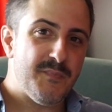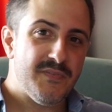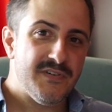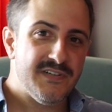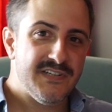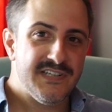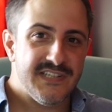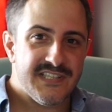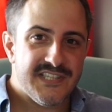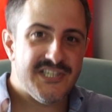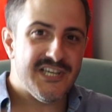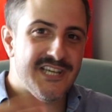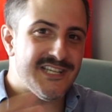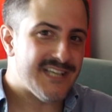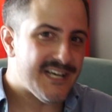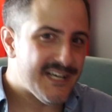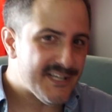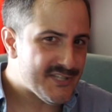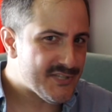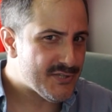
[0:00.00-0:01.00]
hız
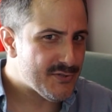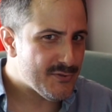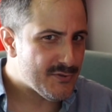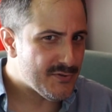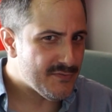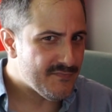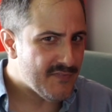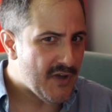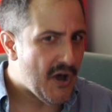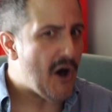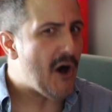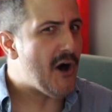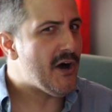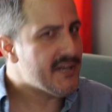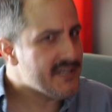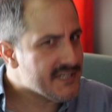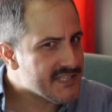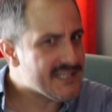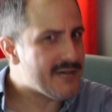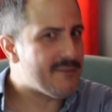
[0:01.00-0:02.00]
cezası yiyorum ve
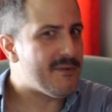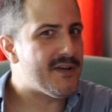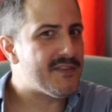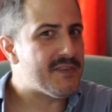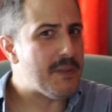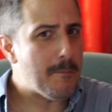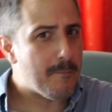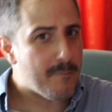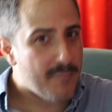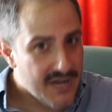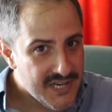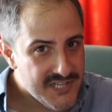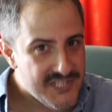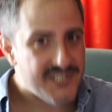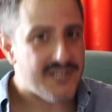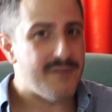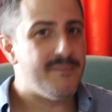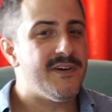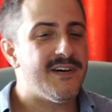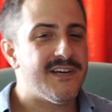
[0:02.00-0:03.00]
aynı zamanda
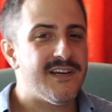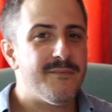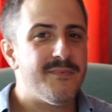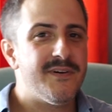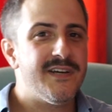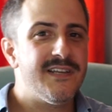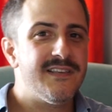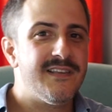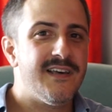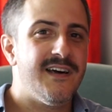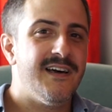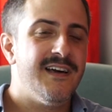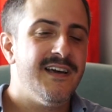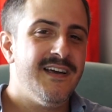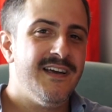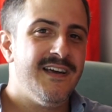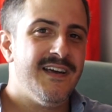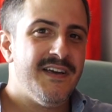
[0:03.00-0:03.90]
başka bir arabayı da